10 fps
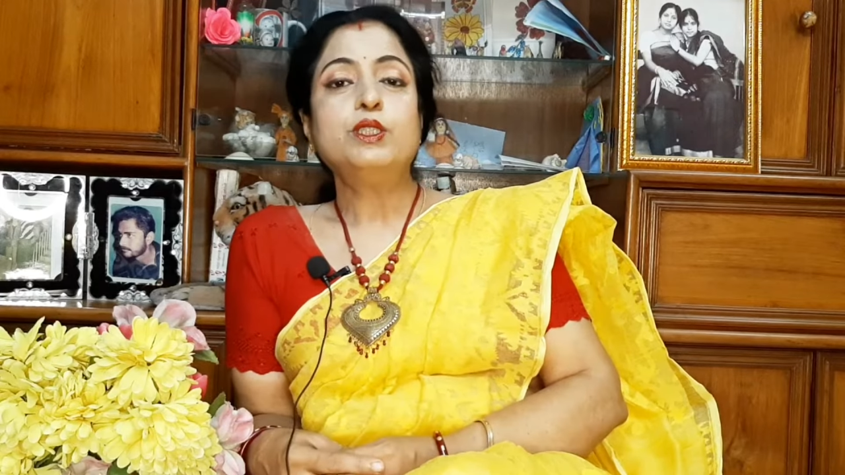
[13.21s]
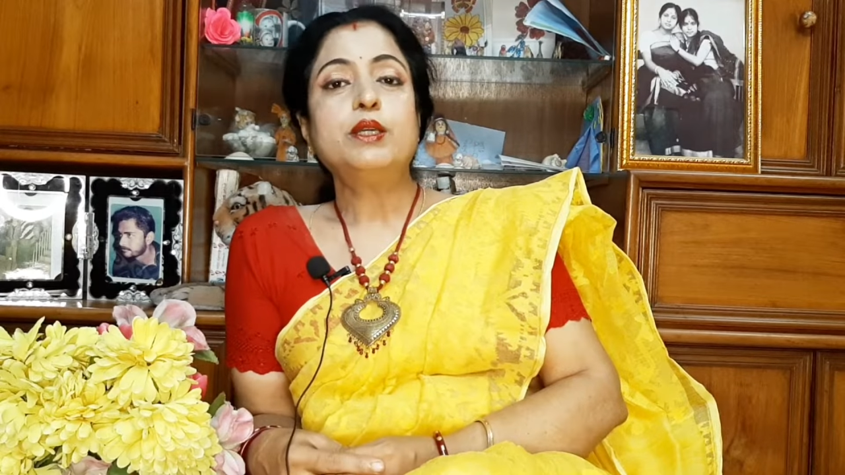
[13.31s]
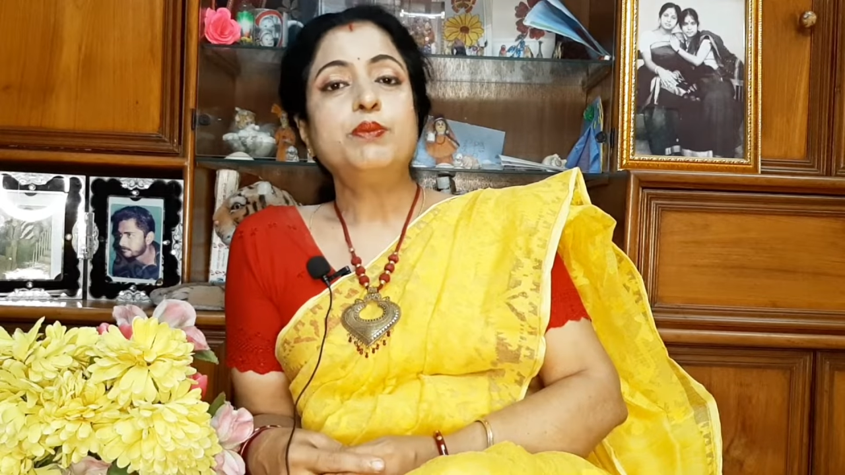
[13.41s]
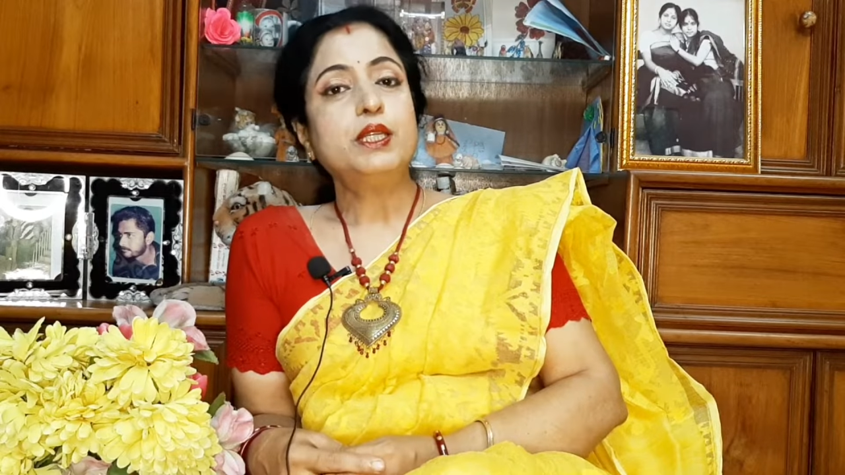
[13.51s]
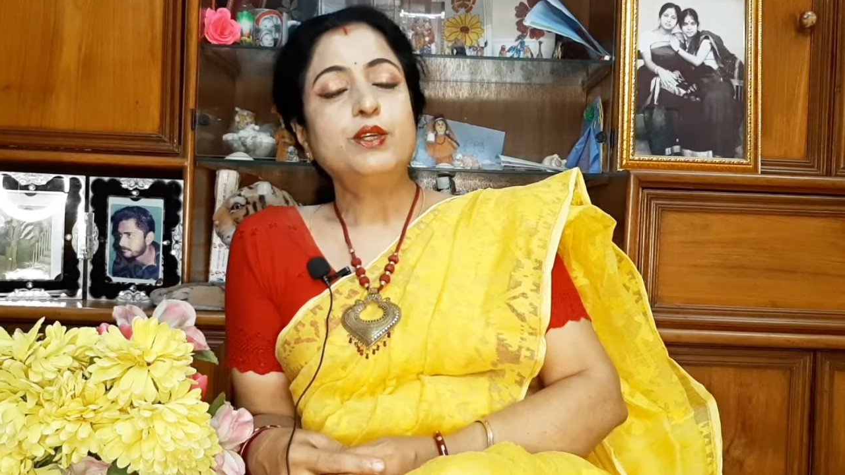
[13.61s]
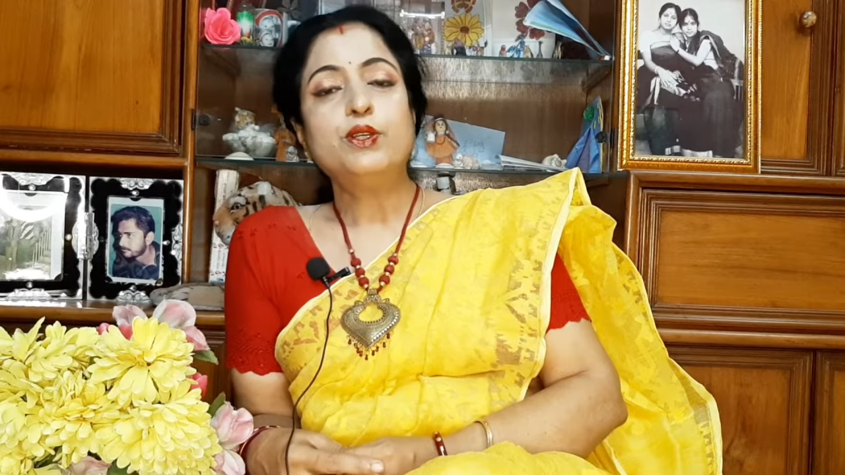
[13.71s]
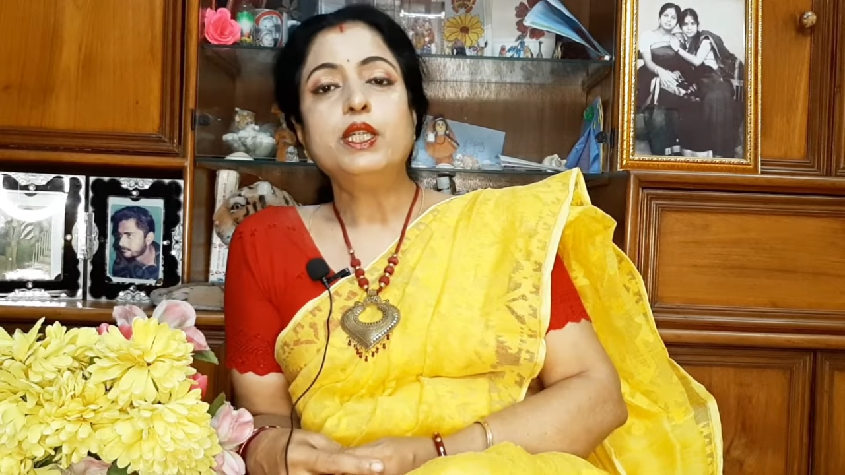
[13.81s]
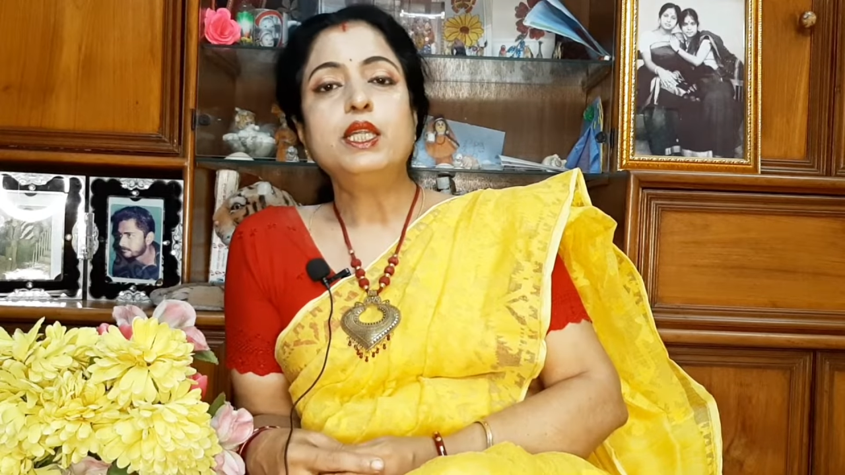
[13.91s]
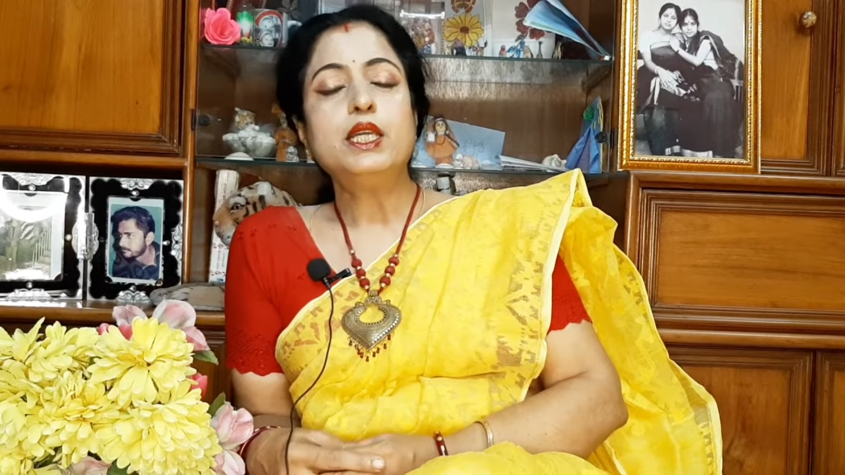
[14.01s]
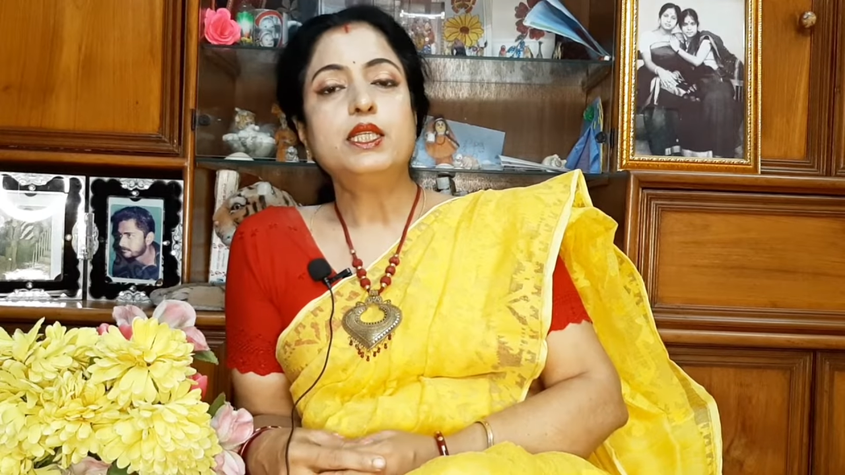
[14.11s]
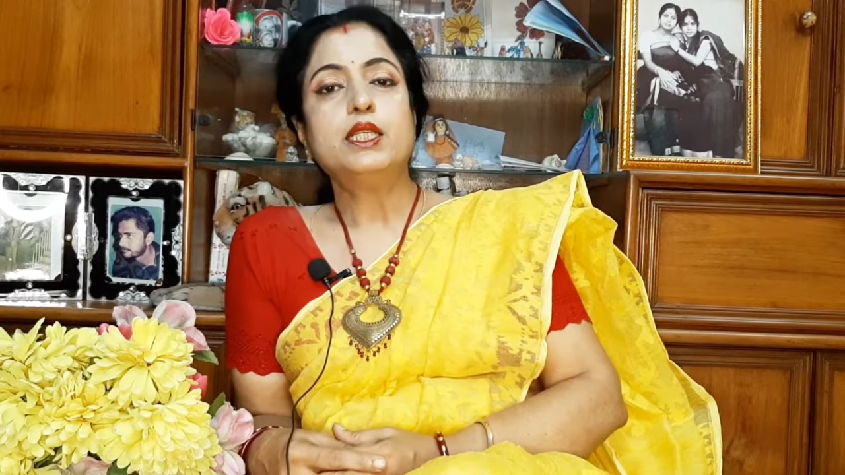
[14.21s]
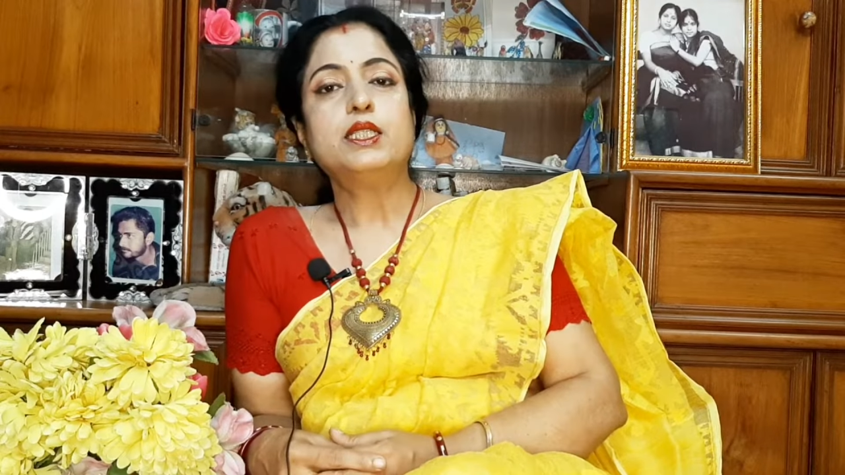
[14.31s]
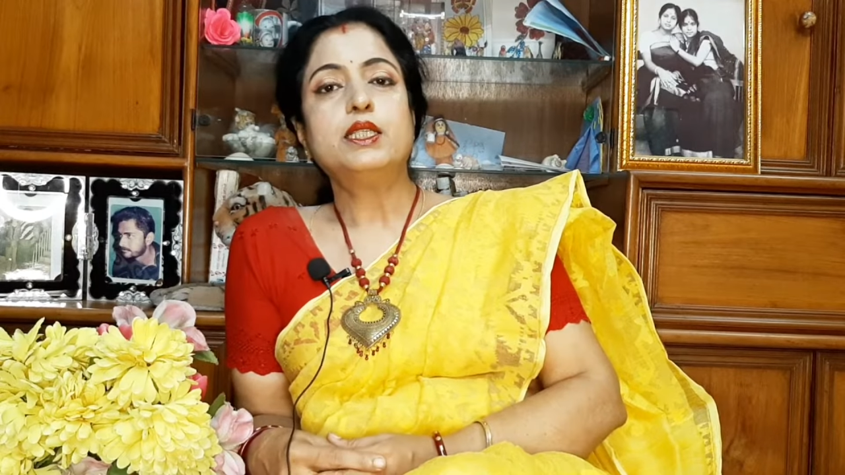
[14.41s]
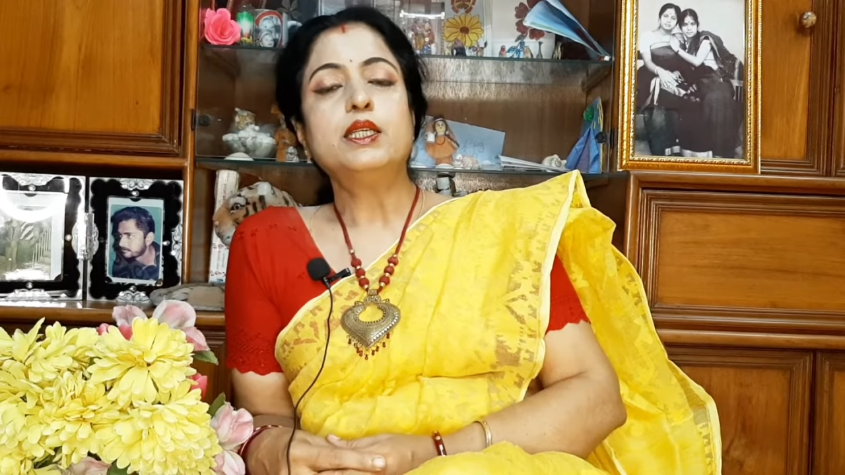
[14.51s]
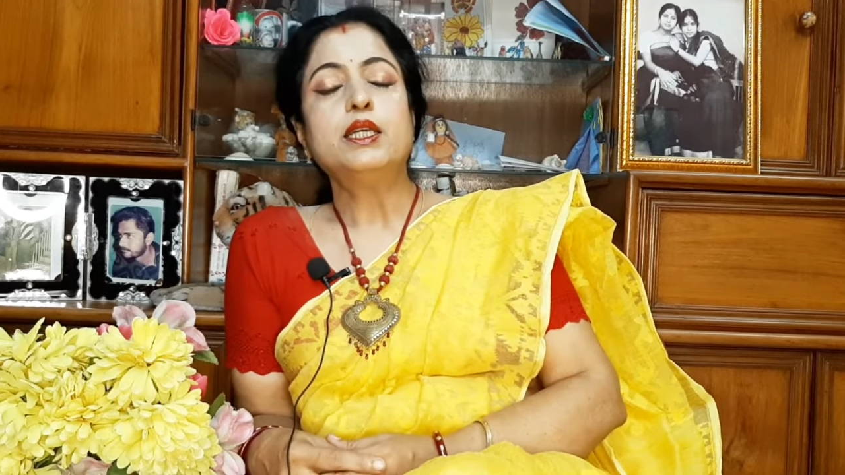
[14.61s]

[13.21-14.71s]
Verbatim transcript: যে ভিডিওটি নিয়ে এসেছি